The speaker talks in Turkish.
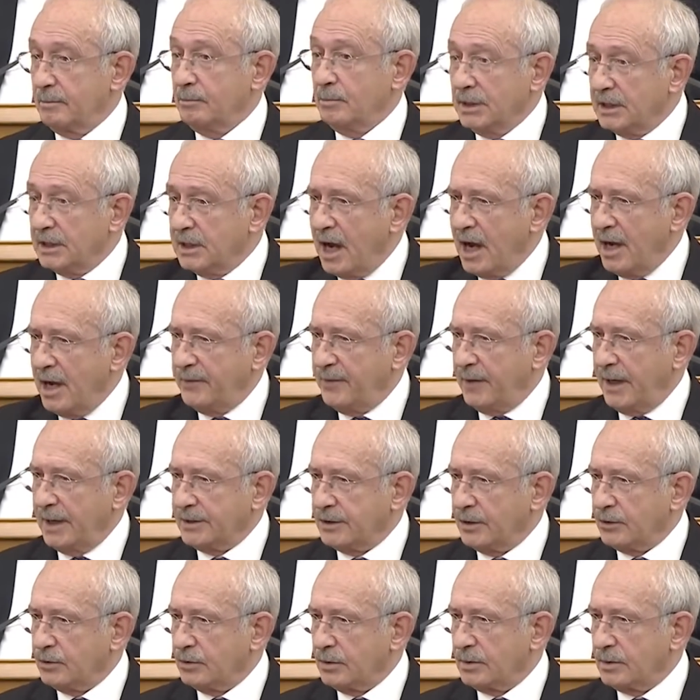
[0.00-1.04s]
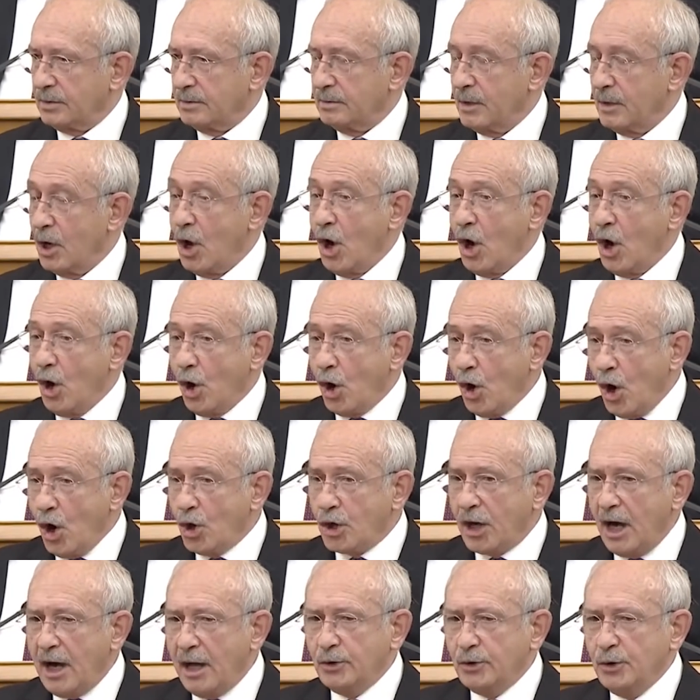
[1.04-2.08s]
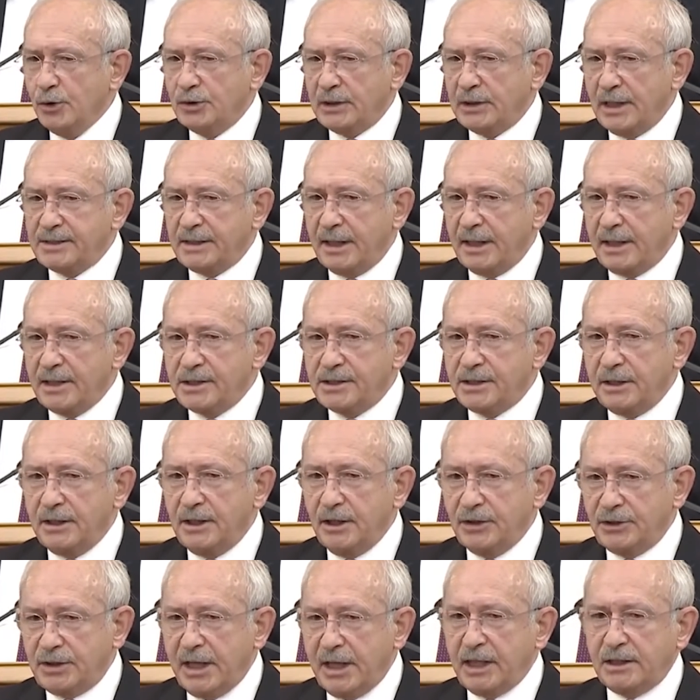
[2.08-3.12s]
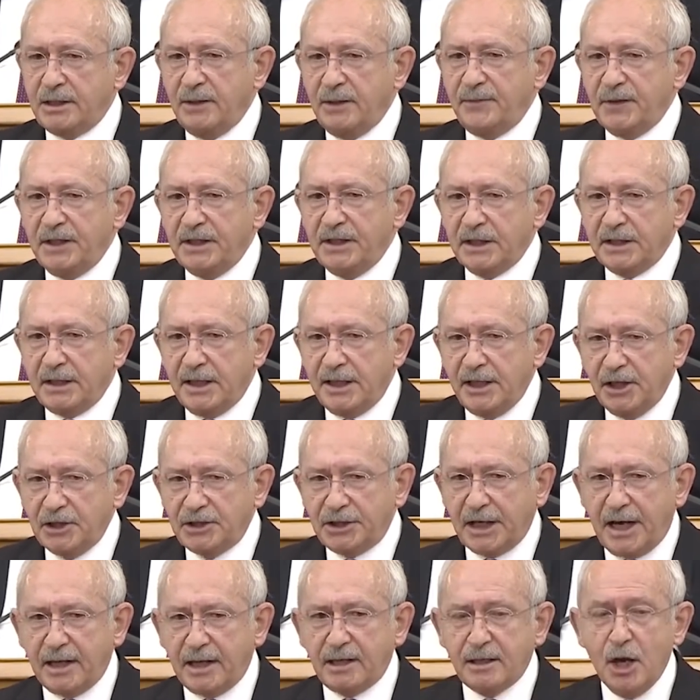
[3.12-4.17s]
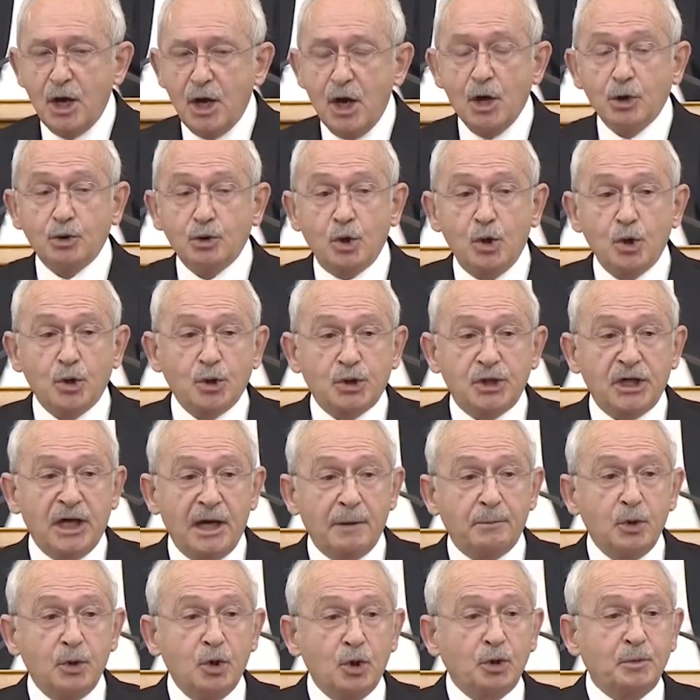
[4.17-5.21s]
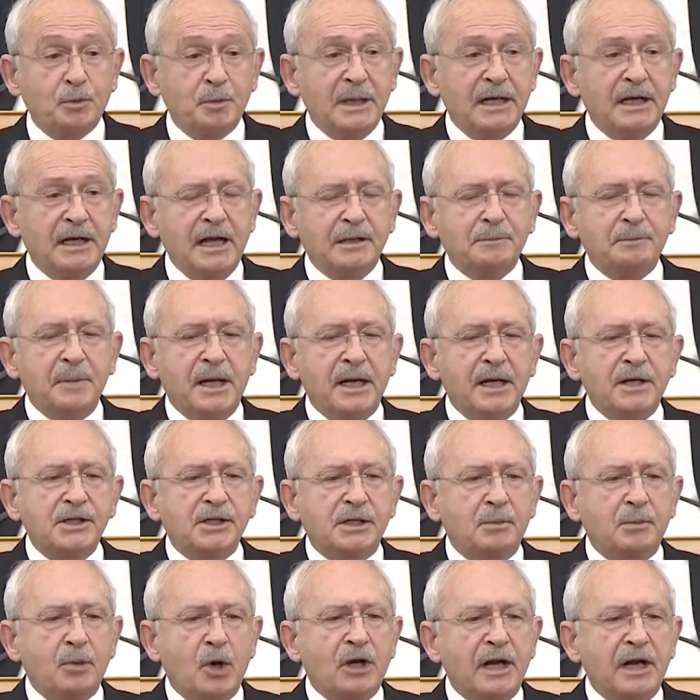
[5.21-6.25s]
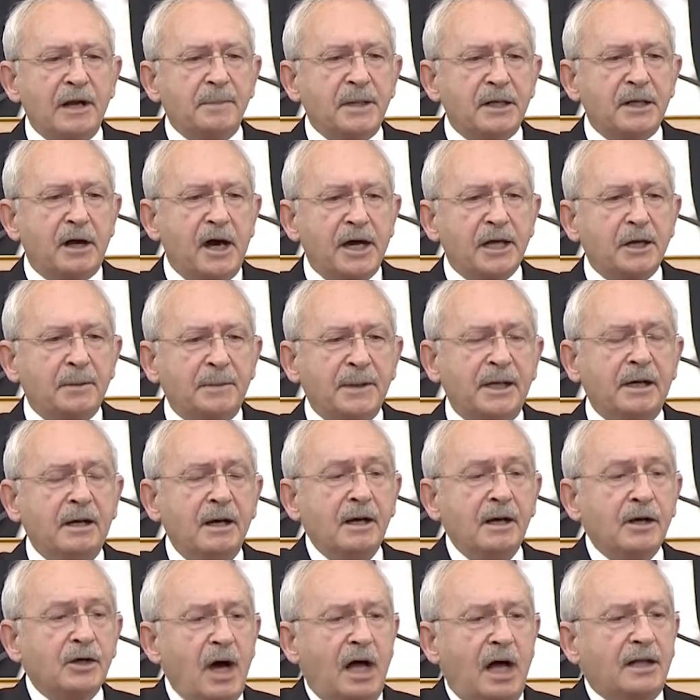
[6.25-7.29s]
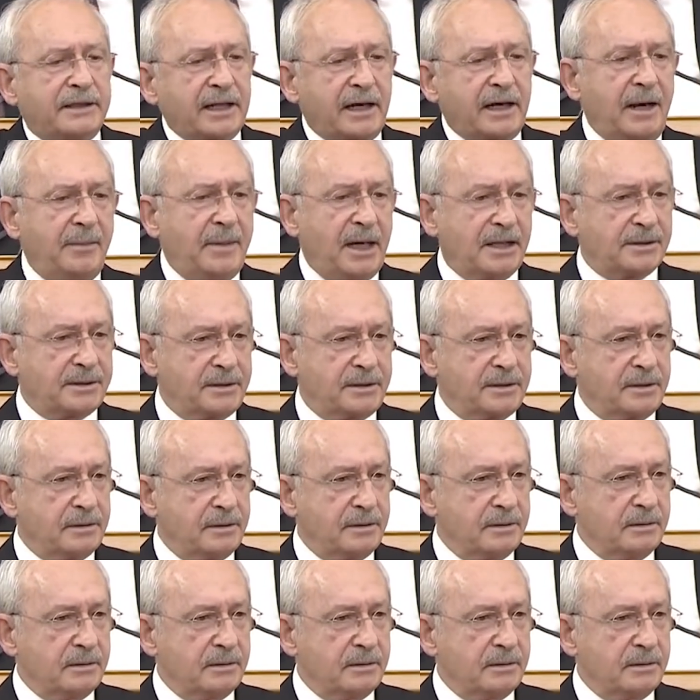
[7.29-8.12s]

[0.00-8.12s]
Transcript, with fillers: Bir daha ifade ediyorum. O kanun tasarısını, teklifini geri çek. Türkiye Büyük Millet Meclisi böyle bir ayıbı kaldıramaz.